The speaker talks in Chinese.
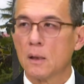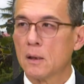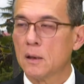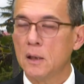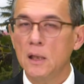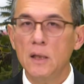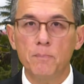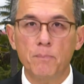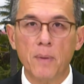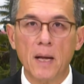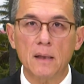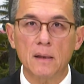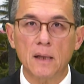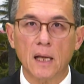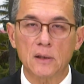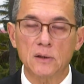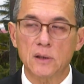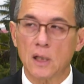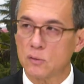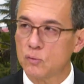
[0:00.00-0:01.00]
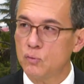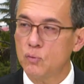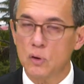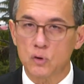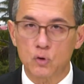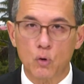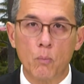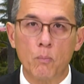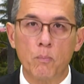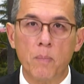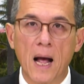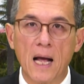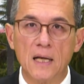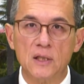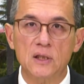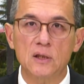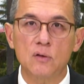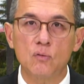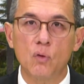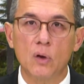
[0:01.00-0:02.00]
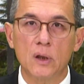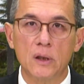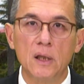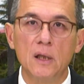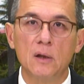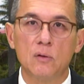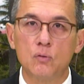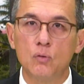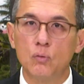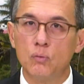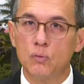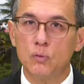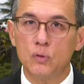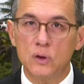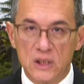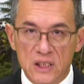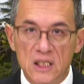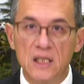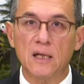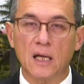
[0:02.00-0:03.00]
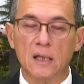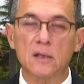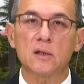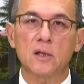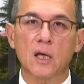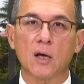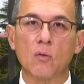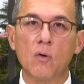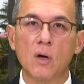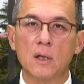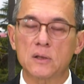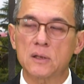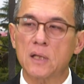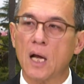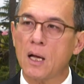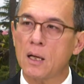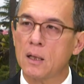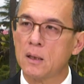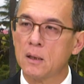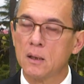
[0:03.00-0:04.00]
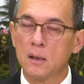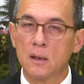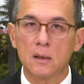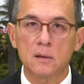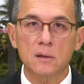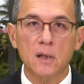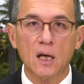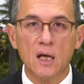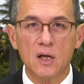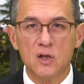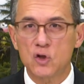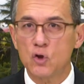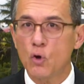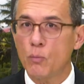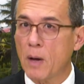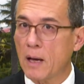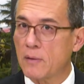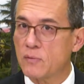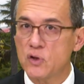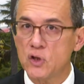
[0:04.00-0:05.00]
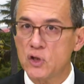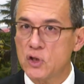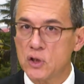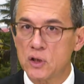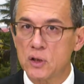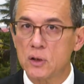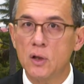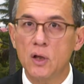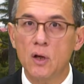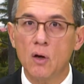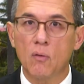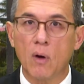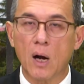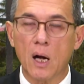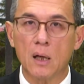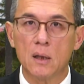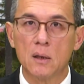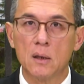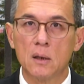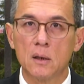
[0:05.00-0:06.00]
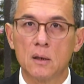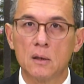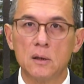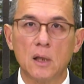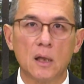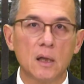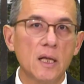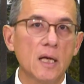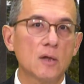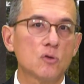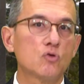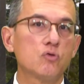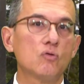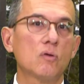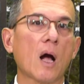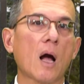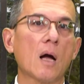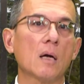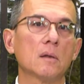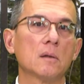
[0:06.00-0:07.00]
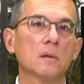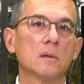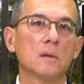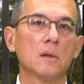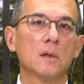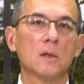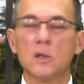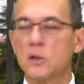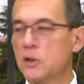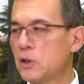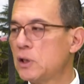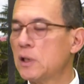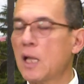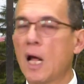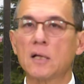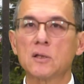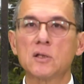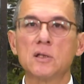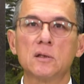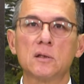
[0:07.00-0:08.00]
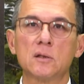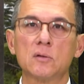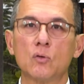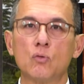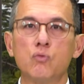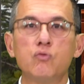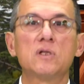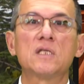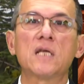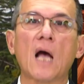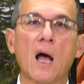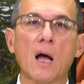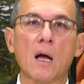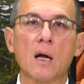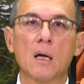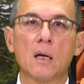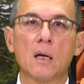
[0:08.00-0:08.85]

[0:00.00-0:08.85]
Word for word: 一般来讲，如果从巴西或印度进来的铁矿砂，大概只有百分之十六啊能炼出钢，其他是炉渣，